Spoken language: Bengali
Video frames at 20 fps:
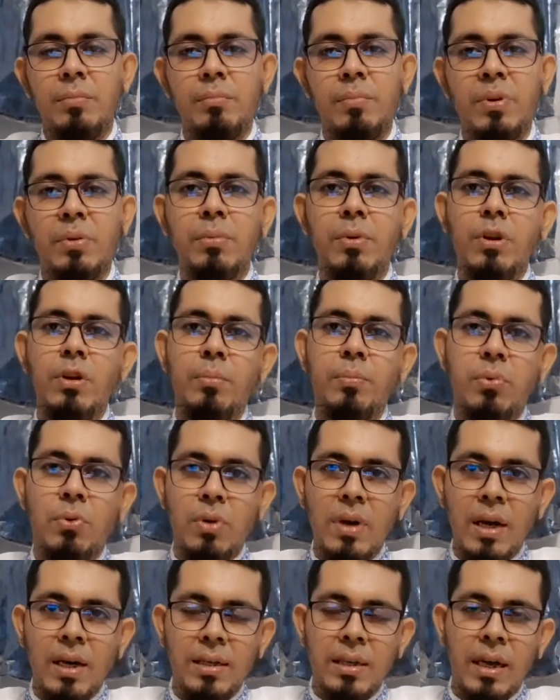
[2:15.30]
বিভিন্ন
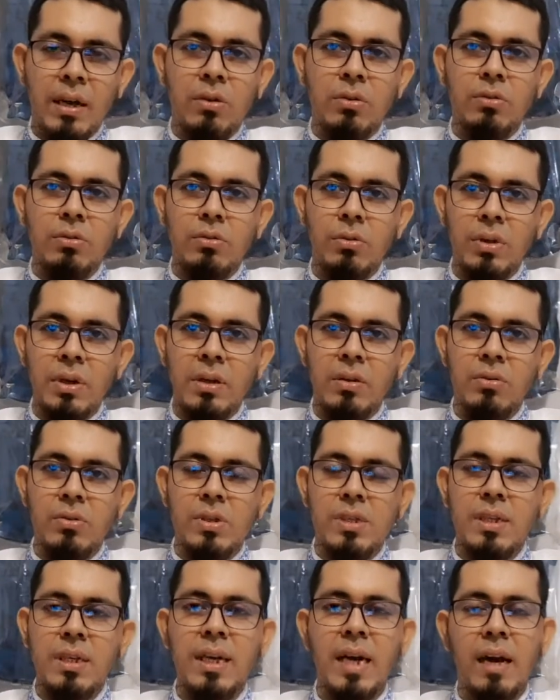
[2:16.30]
প্রোডাক্ট এখন তৈরি
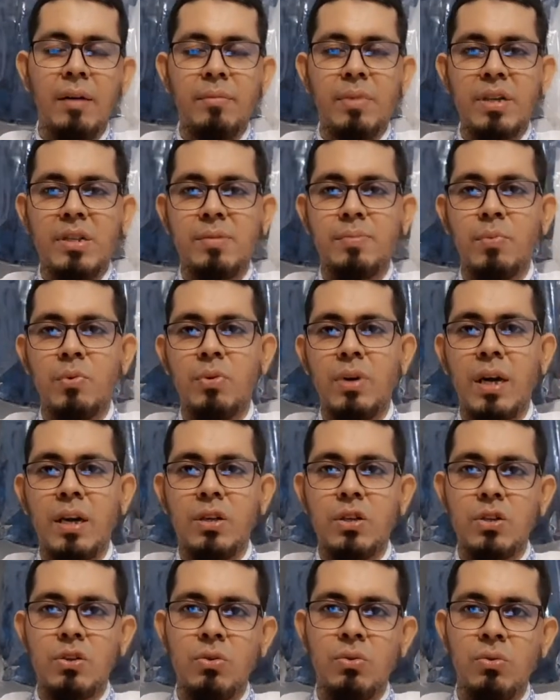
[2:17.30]
করছি গার্মেন্টস
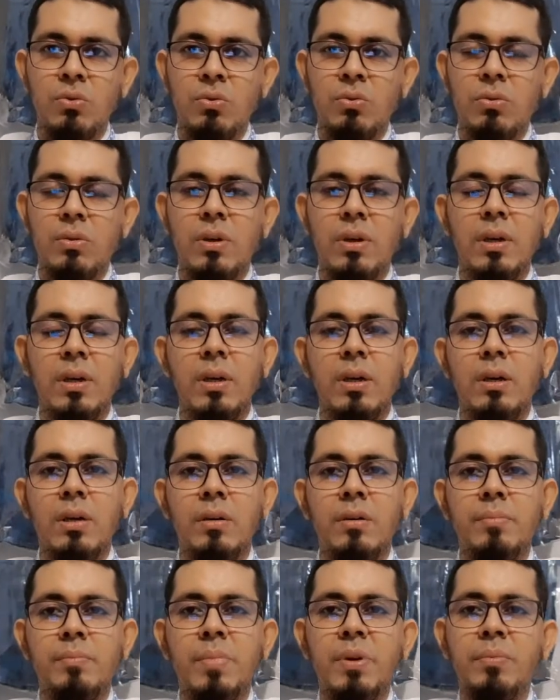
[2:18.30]
প্রোডাক্ট শু
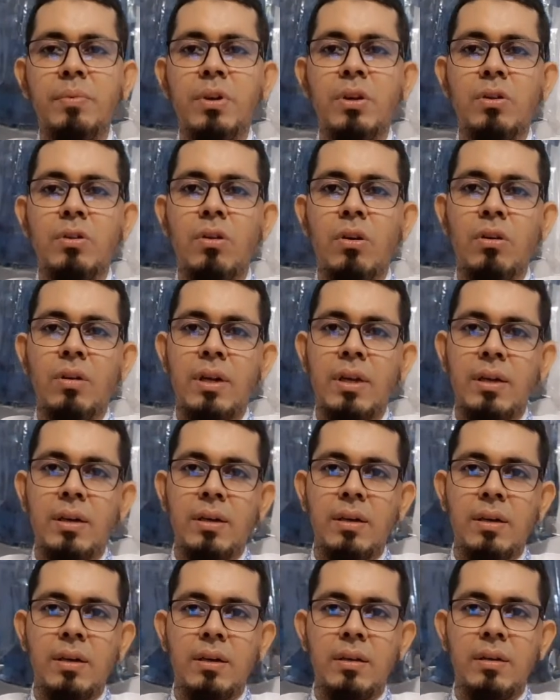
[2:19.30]
বিভিন্ন ধরনের
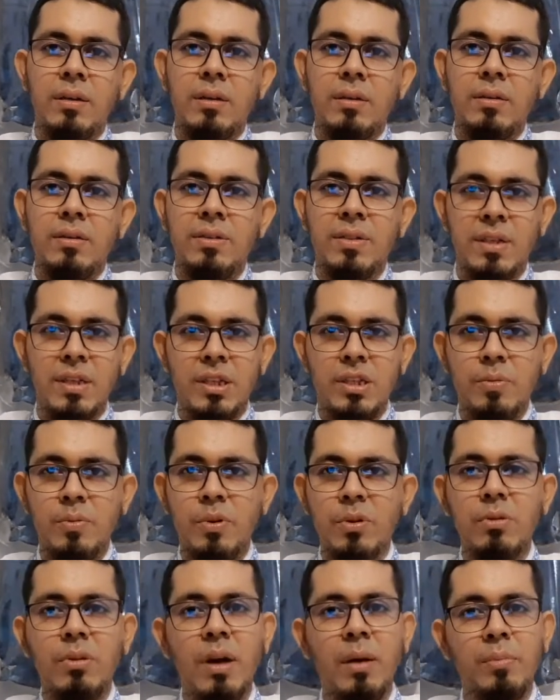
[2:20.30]

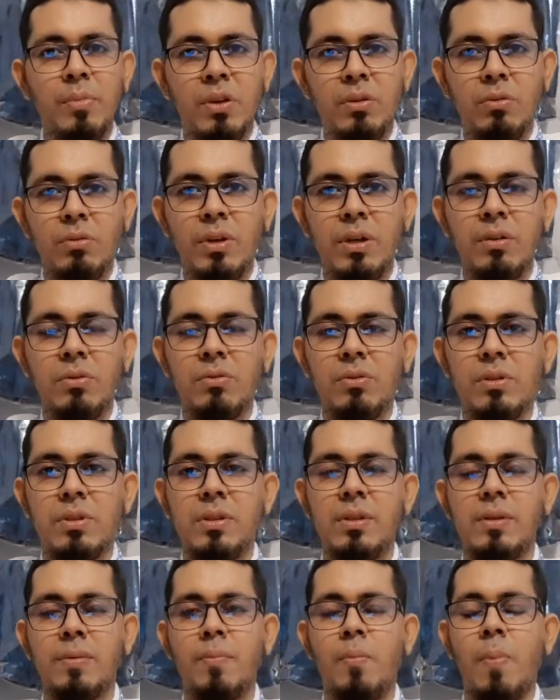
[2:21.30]
জিনিসপত্র আমরা তৈরি
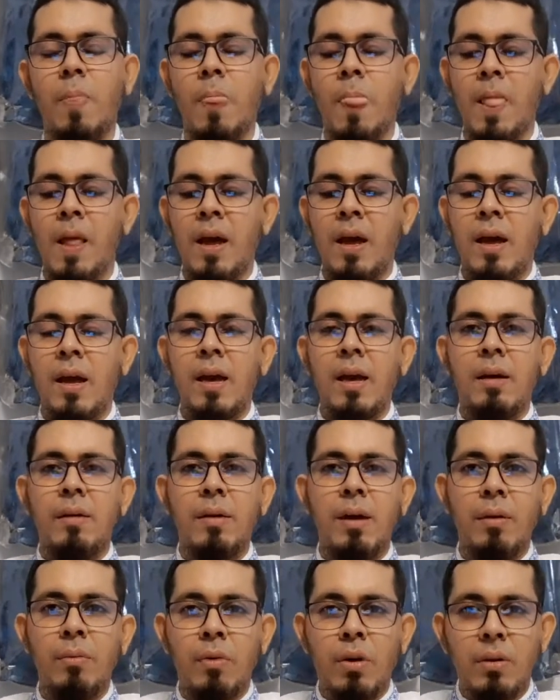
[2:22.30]
করছি
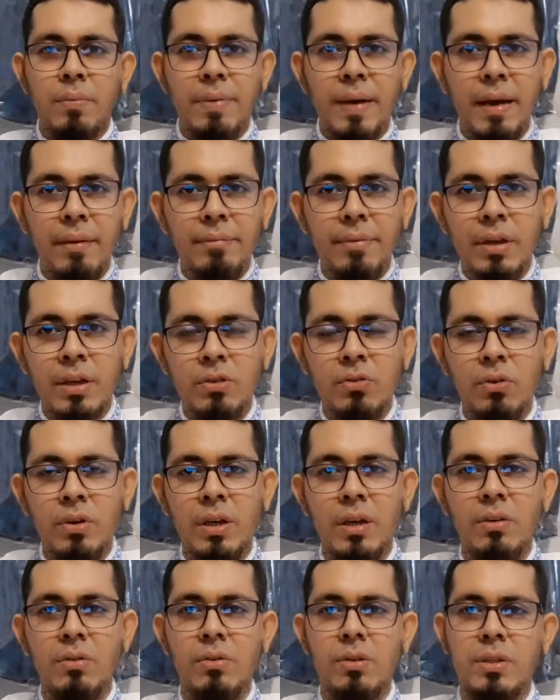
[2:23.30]
এবং ফ্যাব্রিক
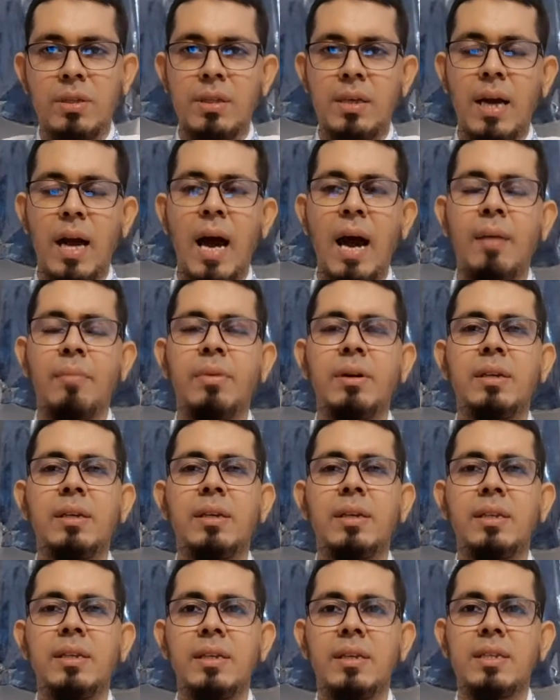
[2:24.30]
তৈরি করছি
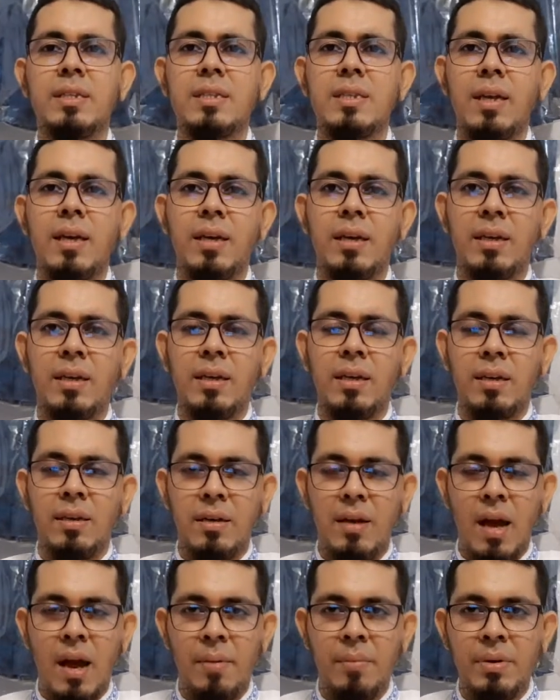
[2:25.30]
আমাদের দেশটাকে
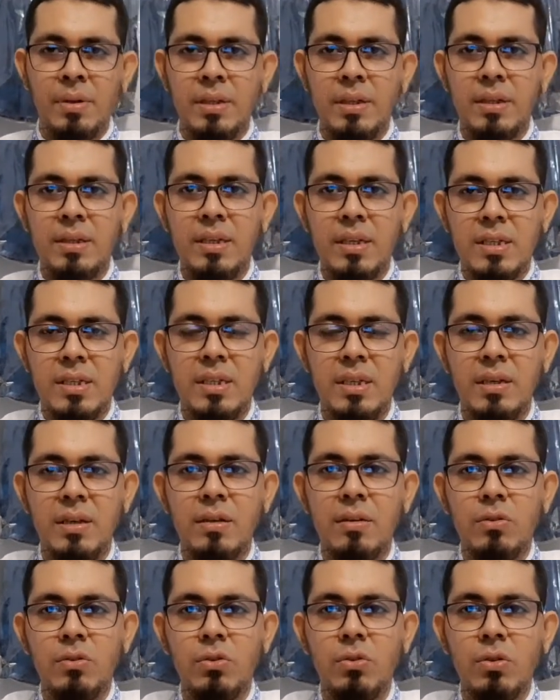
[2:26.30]
আমাদের দেশের
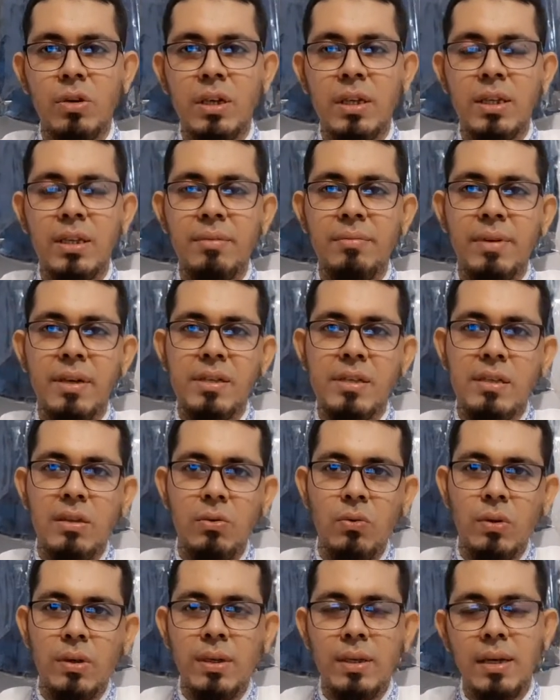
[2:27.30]
দুর্নীতিবাজ
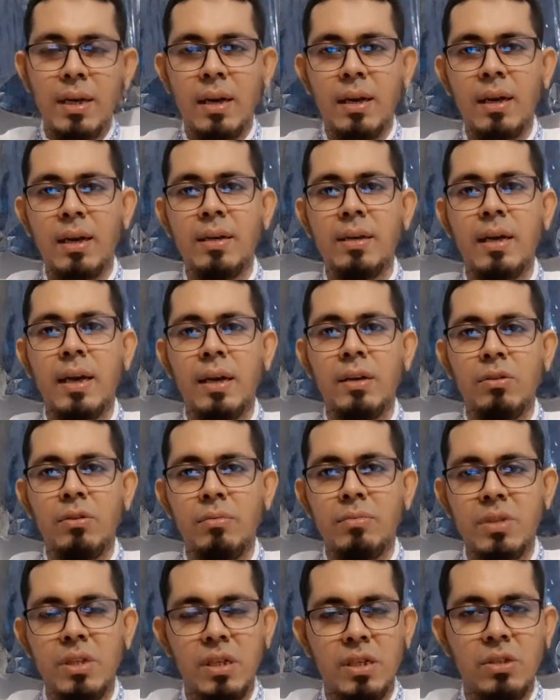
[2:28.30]
লুটেরারাই
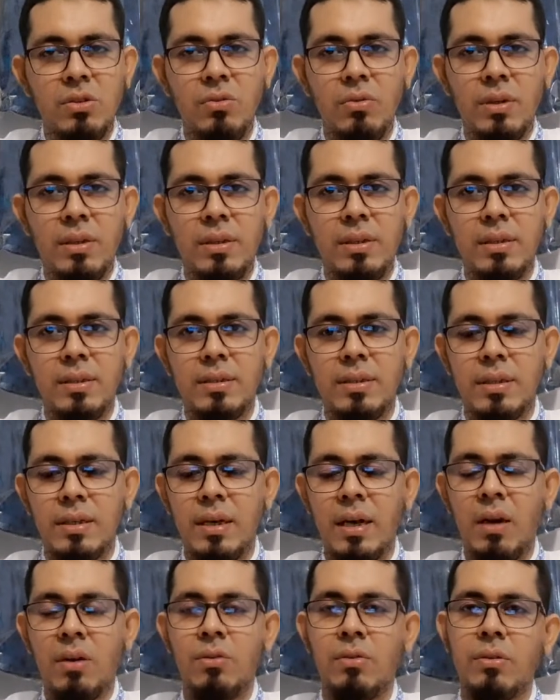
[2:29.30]
একদম শেষ করে দিয়েছে
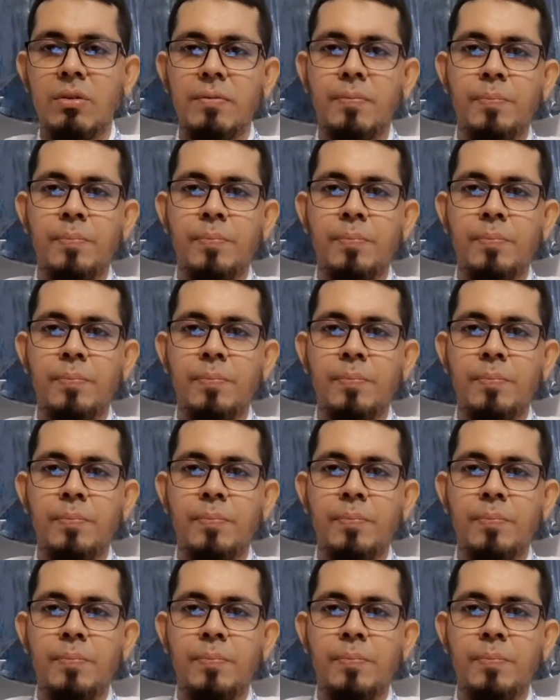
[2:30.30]
কারণ